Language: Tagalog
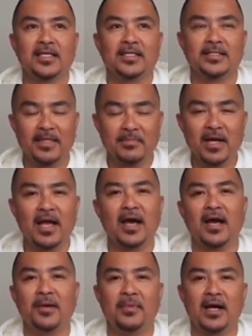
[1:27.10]
Sa
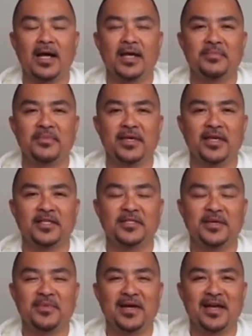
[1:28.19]
mga, mga kaibigan,
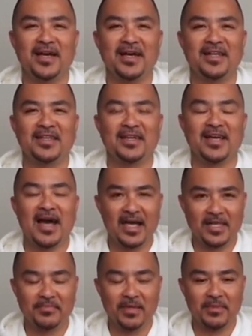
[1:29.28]
sa mga
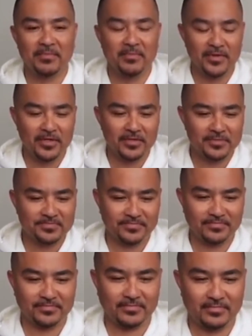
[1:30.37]
naghahanap naman po,
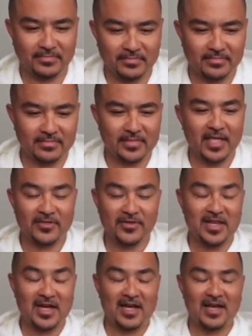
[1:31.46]
ito
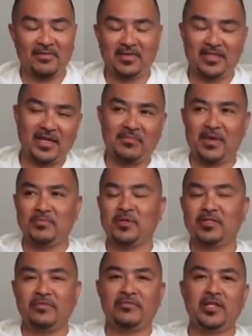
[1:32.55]
na lang ha, ah, every time I
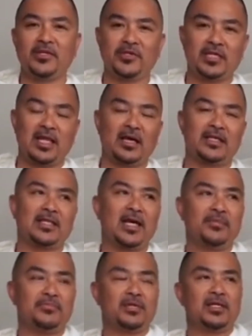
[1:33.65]
post a video, sa, sa
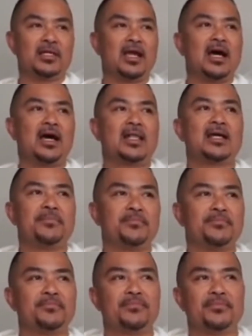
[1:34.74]
lahat po na naghahanap,
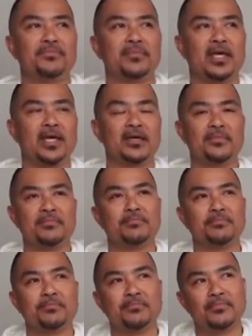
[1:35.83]
kay
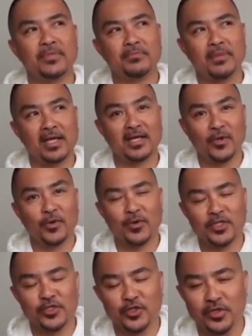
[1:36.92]
mga
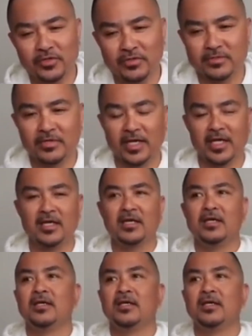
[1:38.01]
nagko-question, okay,